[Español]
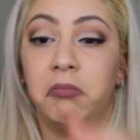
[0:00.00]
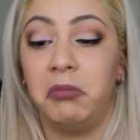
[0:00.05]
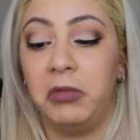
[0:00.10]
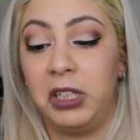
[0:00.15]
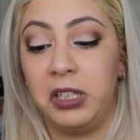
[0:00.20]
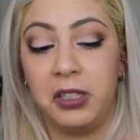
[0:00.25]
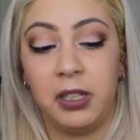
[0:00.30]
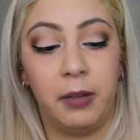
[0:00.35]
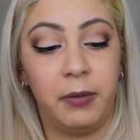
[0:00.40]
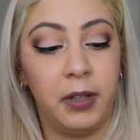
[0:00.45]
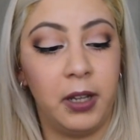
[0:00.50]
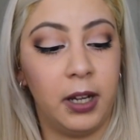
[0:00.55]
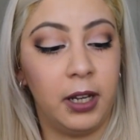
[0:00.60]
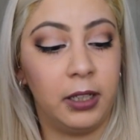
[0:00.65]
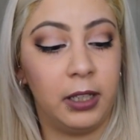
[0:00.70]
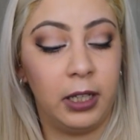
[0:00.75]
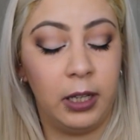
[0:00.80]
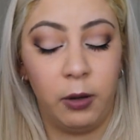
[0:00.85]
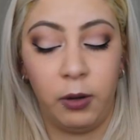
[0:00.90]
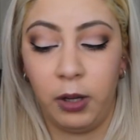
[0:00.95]
ni sabía que
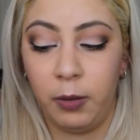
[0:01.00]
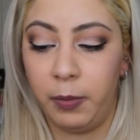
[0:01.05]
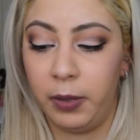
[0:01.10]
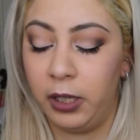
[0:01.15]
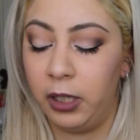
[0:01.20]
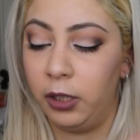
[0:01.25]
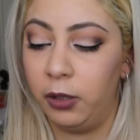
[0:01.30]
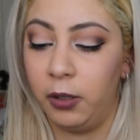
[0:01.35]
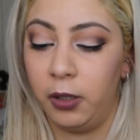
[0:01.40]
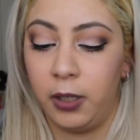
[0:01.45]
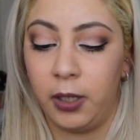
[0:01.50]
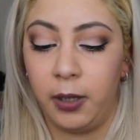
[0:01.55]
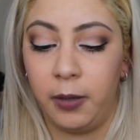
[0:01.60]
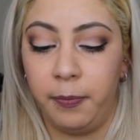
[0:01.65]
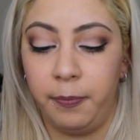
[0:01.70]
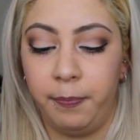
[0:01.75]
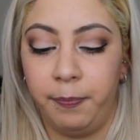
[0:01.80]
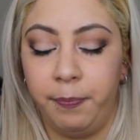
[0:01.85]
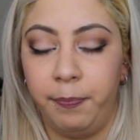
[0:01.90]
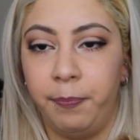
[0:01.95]
tenía un espejito atrás.
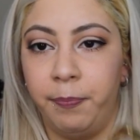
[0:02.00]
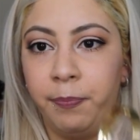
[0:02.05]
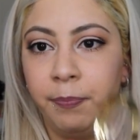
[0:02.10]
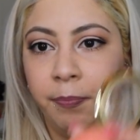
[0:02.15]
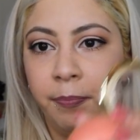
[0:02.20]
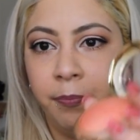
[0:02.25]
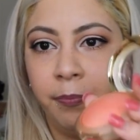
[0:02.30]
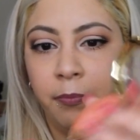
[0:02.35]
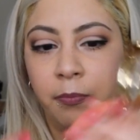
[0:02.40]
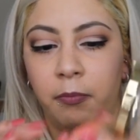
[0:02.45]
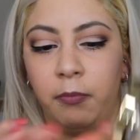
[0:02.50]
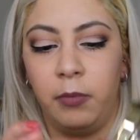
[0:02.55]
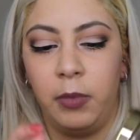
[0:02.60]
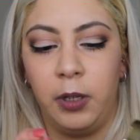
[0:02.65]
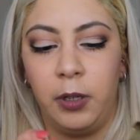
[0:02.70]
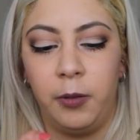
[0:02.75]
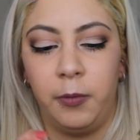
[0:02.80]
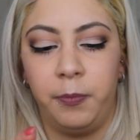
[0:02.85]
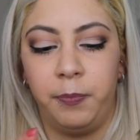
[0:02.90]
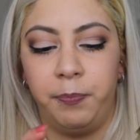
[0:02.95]

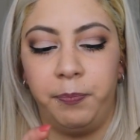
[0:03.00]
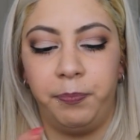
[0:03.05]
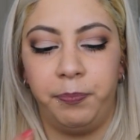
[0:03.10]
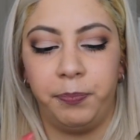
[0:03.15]
Pero ese